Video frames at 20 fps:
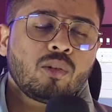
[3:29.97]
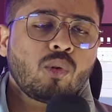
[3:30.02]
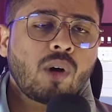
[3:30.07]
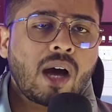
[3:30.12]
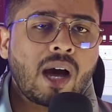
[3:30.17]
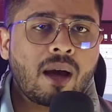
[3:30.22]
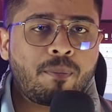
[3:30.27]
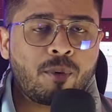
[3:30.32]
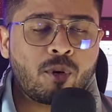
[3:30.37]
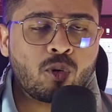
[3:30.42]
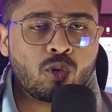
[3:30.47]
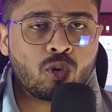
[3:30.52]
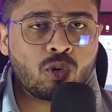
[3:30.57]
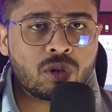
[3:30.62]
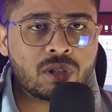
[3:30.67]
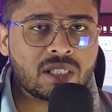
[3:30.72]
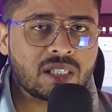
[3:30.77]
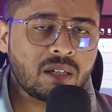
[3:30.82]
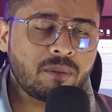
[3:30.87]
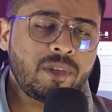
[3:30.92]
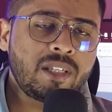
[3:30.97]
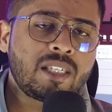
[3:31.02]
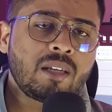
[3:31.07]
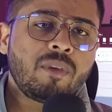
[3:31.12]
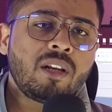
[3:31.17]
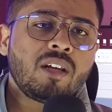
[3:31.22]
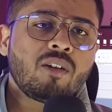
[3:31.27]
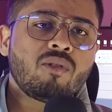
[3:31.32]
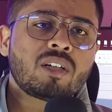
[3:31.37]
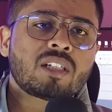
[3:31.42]
तो आप लोगों को सभी
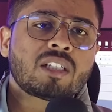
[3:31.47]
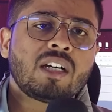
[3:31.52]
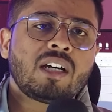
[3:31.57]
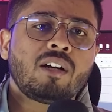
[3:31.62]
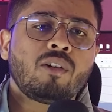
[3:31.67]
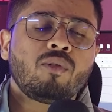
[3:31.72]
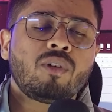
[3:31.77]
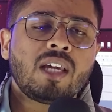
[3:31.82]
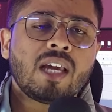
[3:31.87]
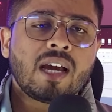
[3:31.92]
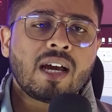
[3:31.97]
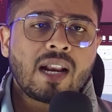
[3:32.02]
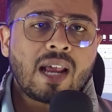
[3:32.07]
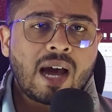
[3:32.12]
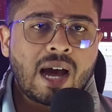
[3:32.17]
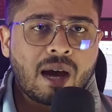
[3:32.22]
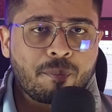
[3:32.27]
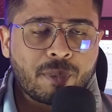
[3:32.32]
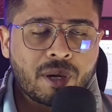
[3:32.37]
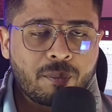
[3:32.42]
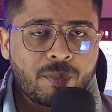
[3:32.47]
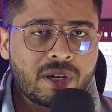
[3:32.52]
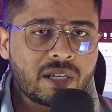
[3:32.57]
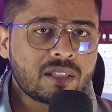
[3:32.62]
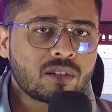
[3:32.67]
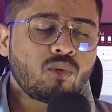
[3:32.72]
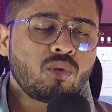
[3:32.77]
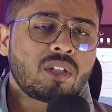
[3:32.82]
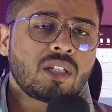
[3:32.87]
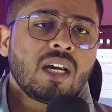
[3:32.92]
से मैं रिक्वेस्ट कर रहा हूँ कि अगर आपके
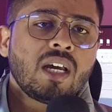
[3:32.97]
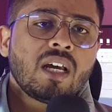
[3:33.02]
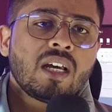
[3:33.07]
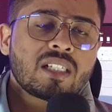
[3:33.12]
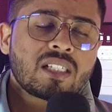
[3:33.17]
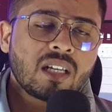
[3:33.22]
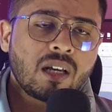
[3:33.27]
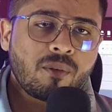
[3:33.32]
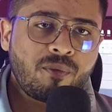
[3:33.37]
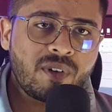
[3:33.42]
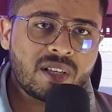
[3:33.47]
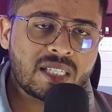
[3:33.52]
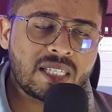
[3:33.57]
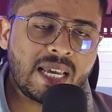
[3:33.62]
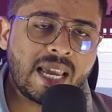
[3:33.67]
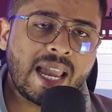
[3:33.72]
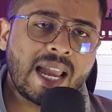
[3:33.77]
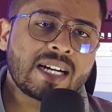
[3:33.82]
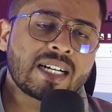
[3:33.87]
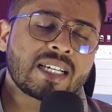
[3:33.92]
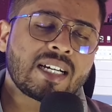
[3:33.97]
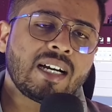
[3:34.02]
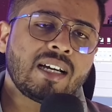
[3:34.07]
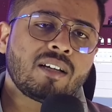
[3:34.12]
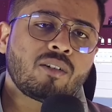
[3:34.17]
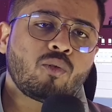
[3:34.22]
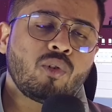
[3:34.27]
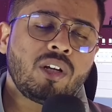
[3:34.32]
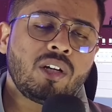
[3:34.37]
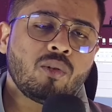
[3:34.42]
पास कुछ सर्विसी एक्ट
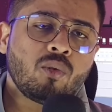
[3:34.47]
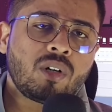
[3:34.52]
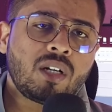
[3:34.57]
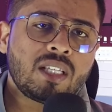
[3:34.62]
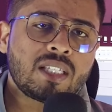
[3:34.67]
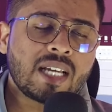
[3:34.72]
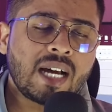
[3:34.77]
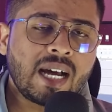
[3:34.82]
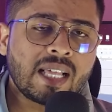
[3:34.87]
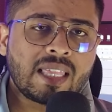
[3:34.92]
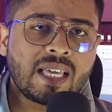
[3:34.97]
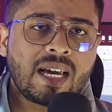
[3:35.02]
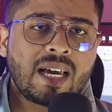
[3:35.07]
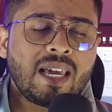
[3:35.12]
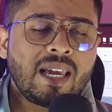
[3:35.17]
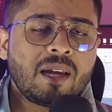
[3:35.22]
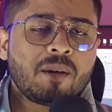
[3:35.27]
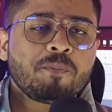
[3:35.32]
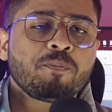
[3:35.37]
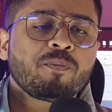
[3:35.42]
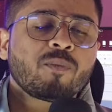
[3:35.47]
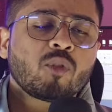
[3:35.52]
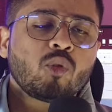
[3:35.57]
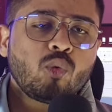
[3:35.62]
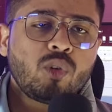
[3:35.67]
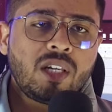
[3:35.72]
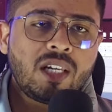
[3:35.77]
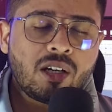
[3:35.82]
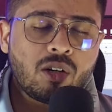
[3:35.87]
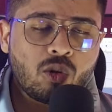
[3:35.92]
का कोई नोटिस आता है
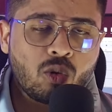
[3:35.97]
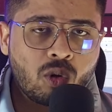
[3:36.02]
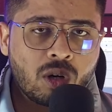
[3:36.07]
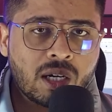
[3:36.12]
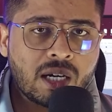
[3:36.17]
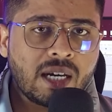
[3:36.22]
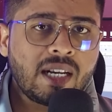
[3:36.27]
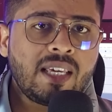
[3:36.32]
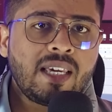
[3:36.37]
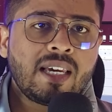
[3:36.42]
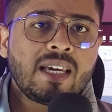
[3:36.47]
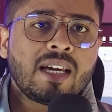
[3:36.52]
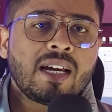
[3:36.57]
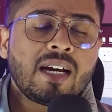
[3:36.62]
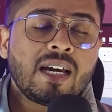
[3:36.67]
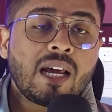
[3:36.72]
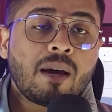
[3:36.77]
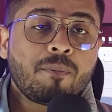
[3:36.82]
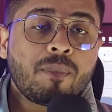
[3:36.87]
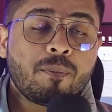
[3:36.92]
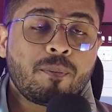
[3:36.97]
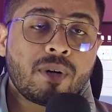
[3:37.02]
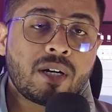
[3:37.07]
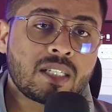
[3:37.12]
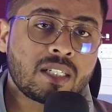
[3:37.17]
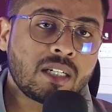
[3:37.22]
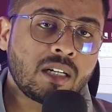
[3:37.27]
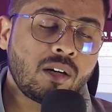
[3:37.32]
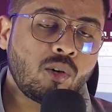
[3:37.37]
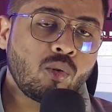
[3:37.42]
तो इग्नोर करिए अगर आपने
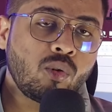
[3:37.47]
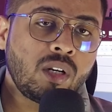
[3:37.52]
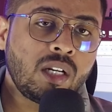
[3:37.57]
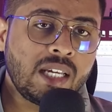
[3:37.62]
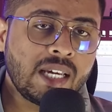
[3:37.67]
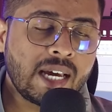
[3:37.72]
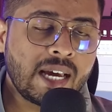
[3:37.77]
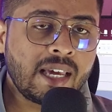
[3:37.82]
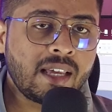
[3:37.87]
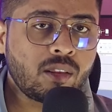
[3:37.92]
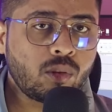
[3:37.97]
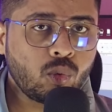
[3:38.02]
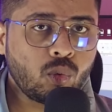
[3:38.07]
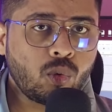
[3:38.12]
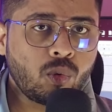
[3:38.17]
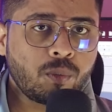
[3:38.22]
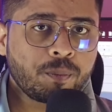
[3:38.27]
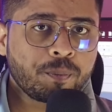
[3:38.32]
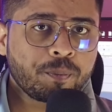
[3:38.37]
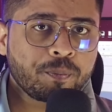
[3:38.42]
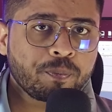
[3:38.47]
पर्सनल लोन लिया है तो